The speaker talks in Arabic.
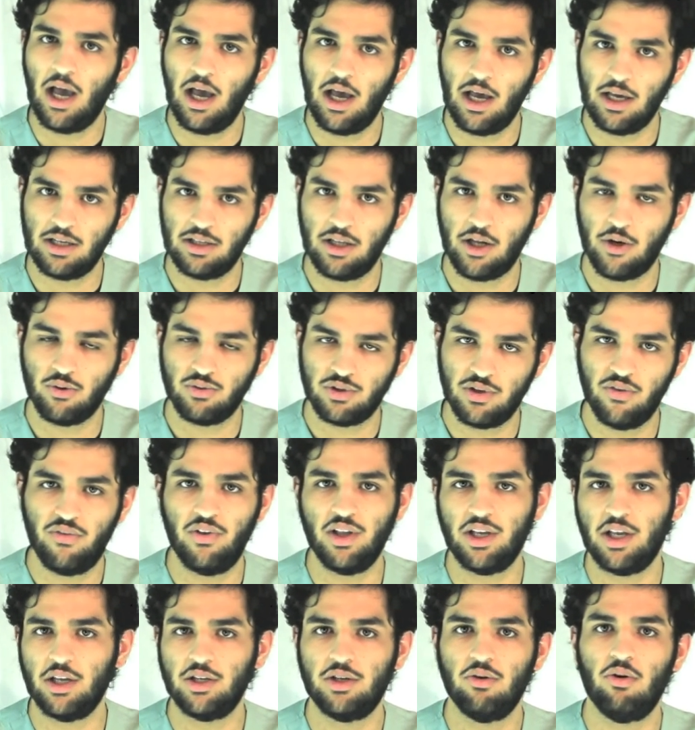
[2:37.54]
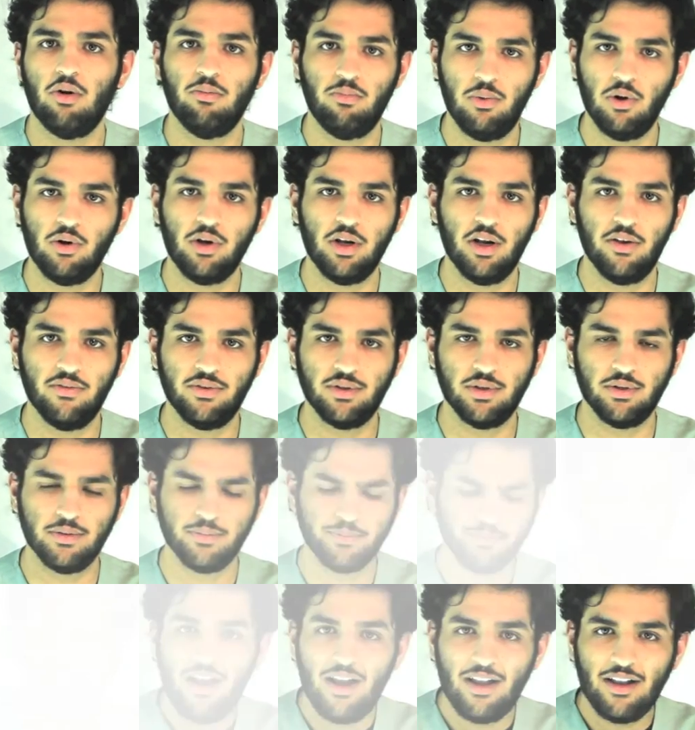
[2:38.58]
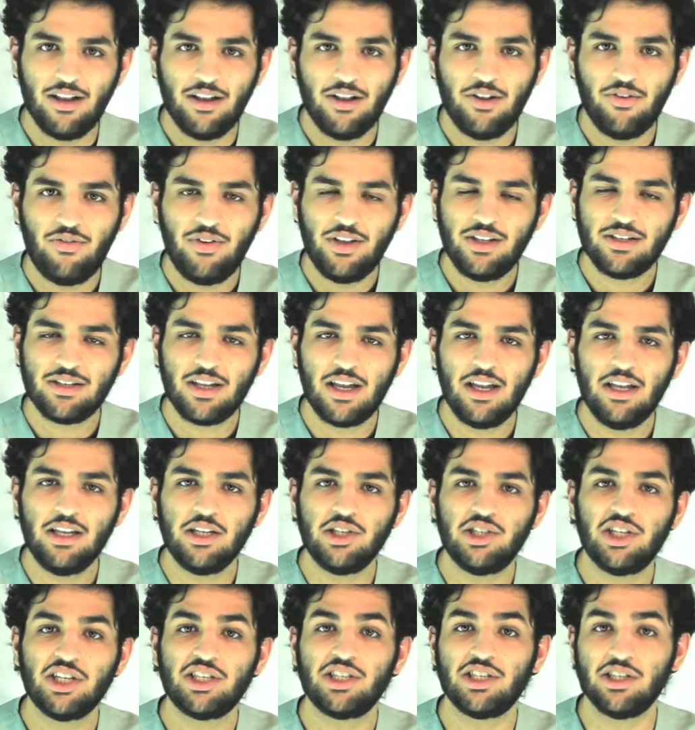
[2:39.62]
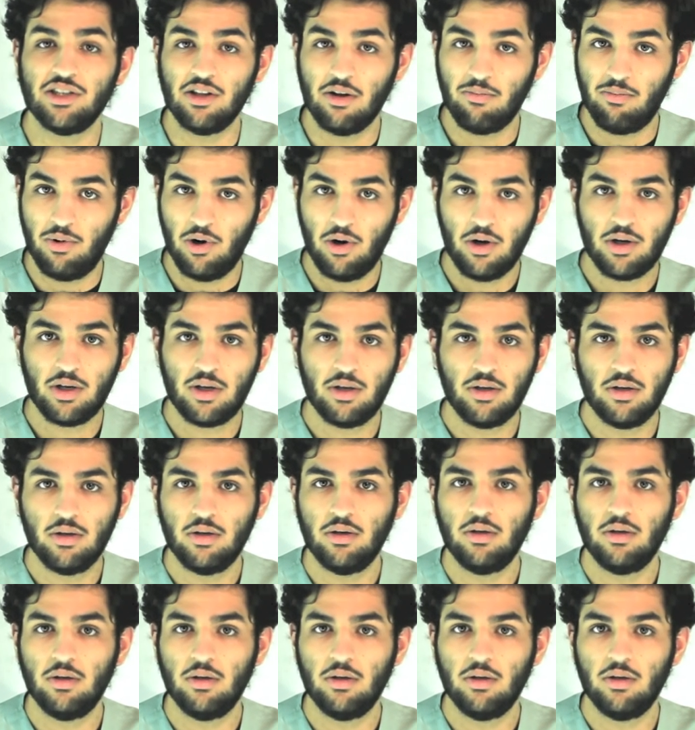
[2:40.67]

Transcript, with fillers: اقدر اوصف لك ايش هو البلوك نفسه أه، في شيء يجسد البلوك